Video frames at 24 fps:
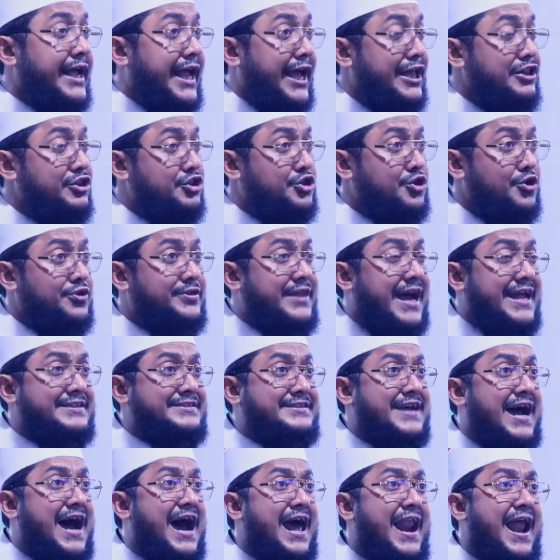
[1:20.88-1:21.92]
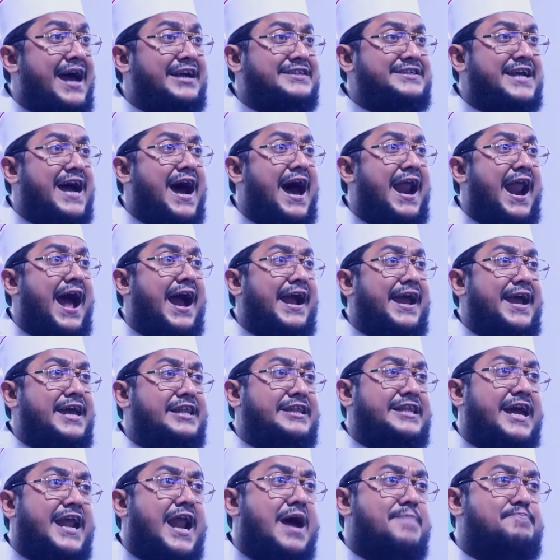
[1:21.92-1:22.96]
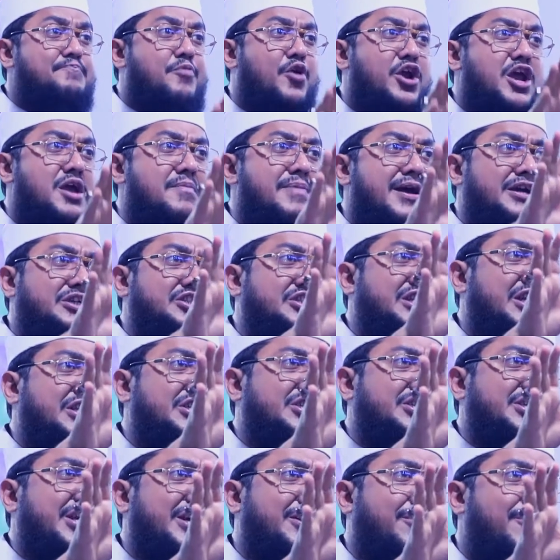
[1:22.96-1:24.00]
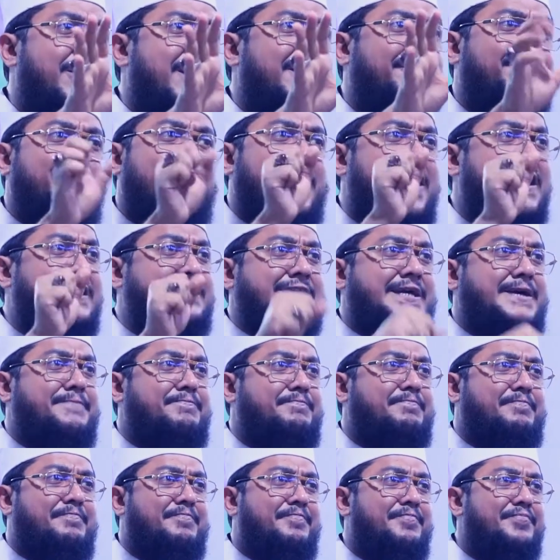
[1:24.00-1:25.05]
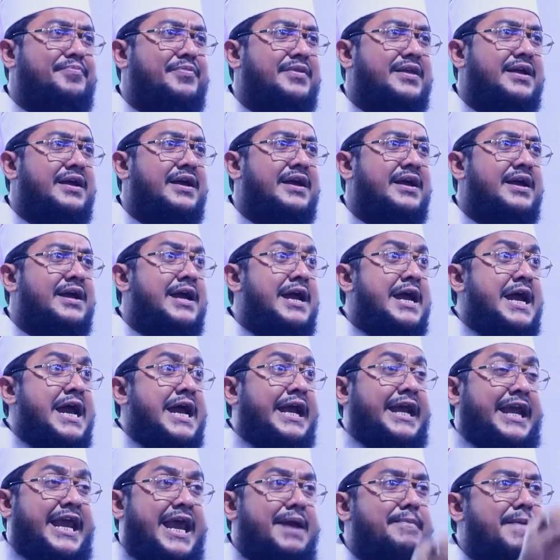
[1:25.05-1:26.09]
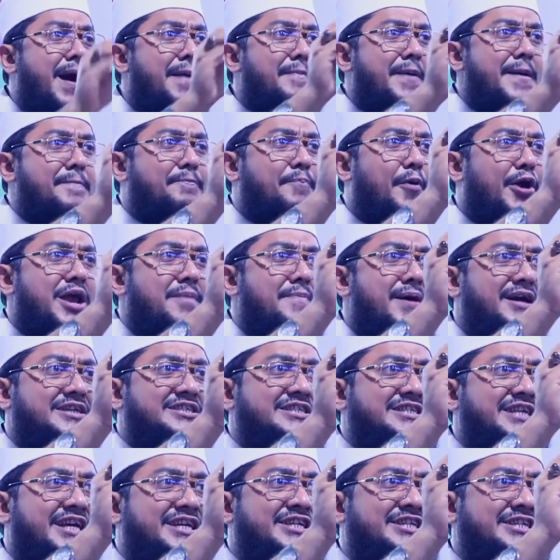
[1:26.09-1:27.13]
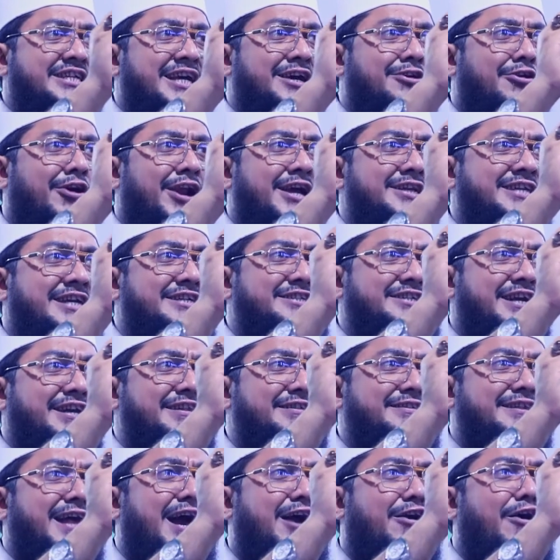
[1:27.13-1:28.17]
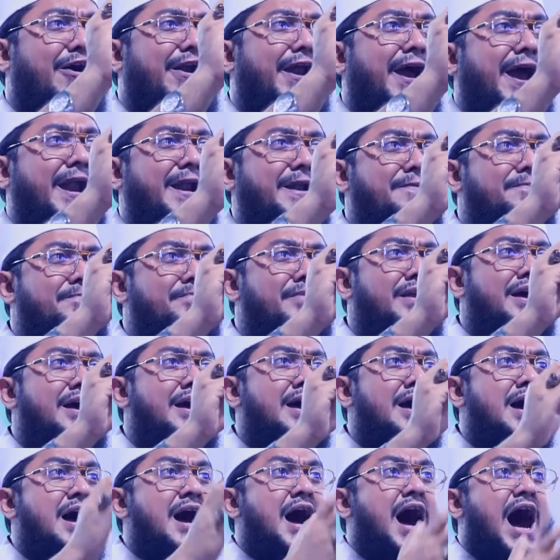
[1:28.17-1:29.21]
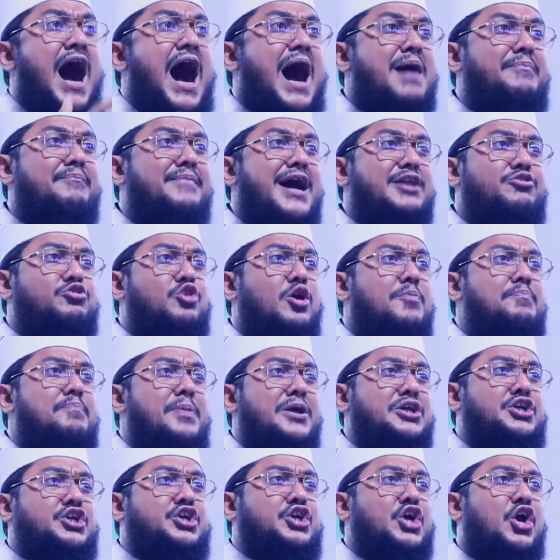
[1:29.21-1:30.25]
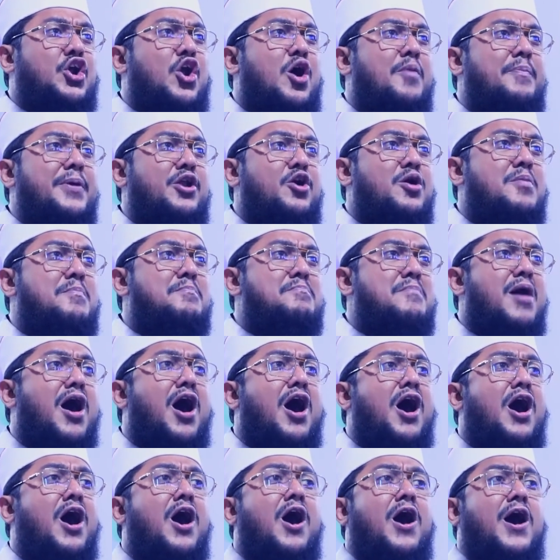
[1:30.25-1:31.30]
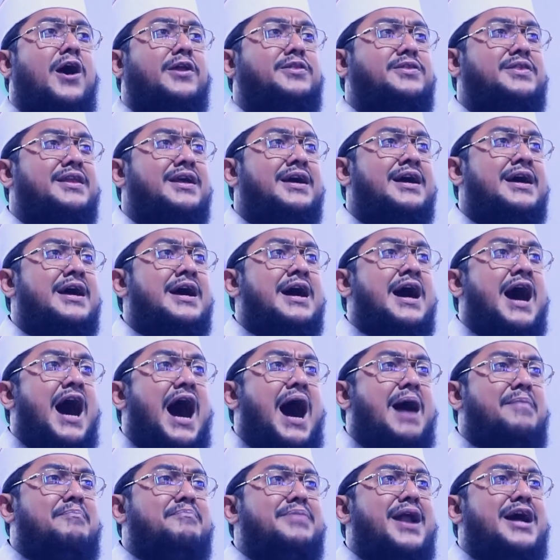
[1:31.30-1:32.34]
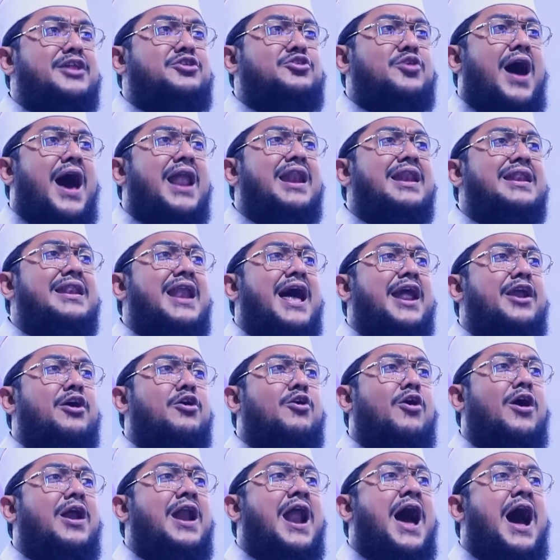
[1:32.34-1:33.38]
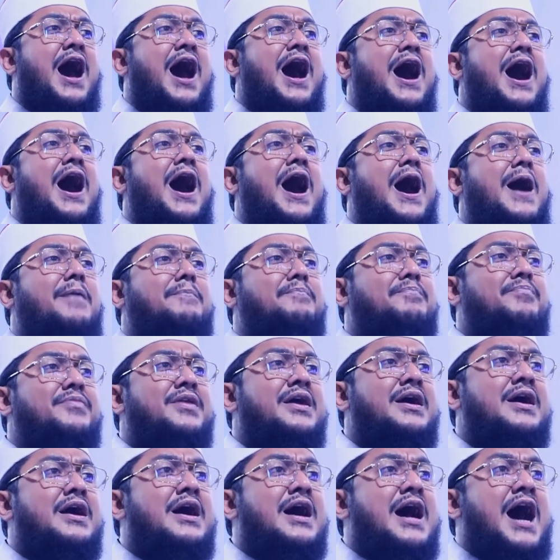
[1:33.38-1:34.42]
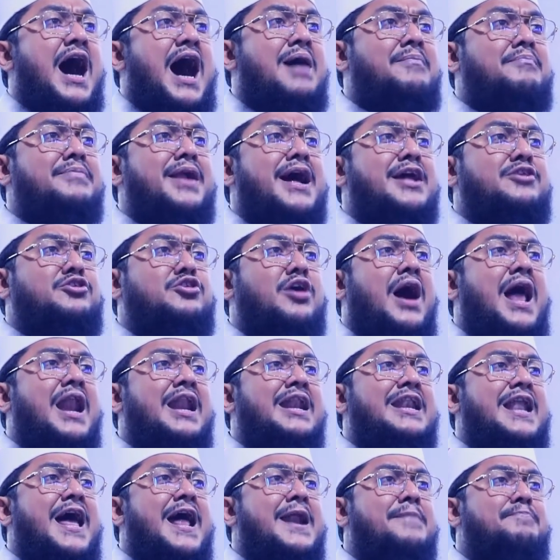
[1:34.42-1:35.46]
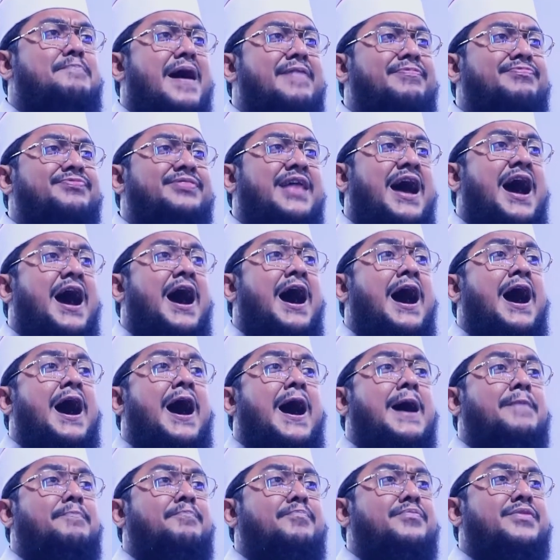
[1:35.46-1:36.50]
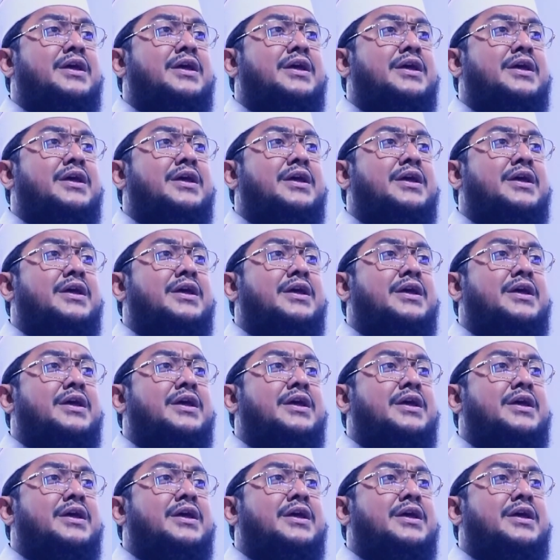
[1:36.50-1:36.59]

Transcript: কিন্তু দাজ্জাল আসার আগেই তারা পরিবেশ সৃষ্টি করে ফেলেছে কিভাবে পরিবেশ সৃষ্টি করেছে চিন্তা করেন আমরা তো বিশ্ব নবীর উম্মত আমরা তো আল্লাহর গোলাম আমরা তো আল্লাহর বান্দাব